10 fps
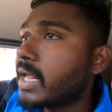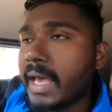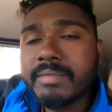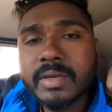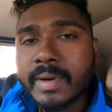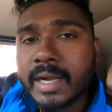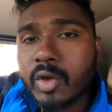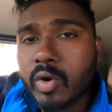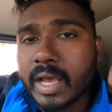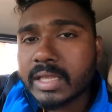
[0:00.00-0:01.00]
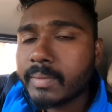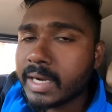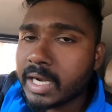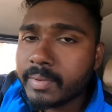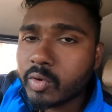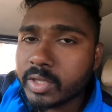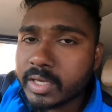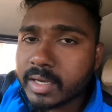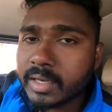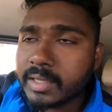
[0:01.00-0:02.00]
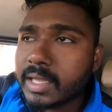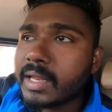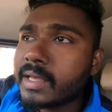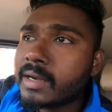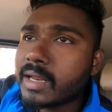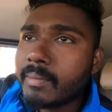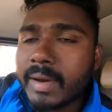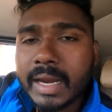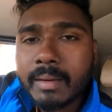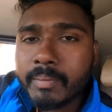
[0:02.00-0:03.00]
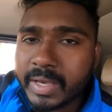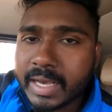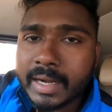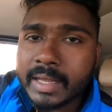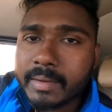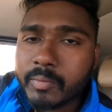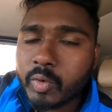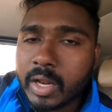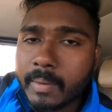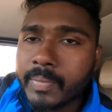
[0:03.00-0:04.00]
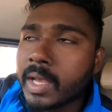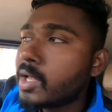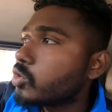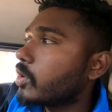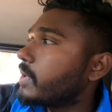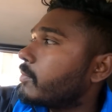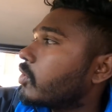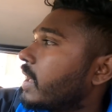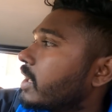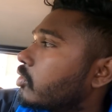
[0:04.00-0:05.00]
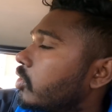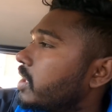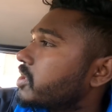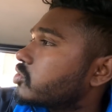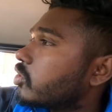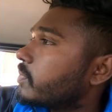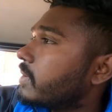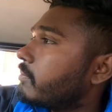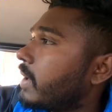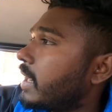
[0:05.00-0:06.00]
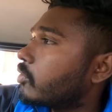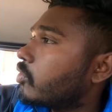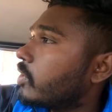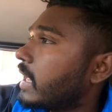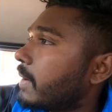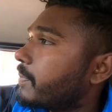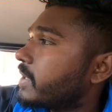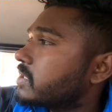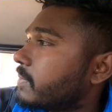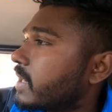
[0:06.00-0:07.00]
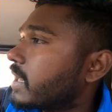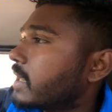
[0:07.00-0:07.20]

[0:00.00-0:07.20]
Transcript: टाइम से मंडी हो गया था मंडी में कोई दिक्कत नहीं था लेकिन इनका माल बिका नहीं पूरा तो अभी हम लोग आए कोल्ड स्टोर में माल को यहाँ पे जमा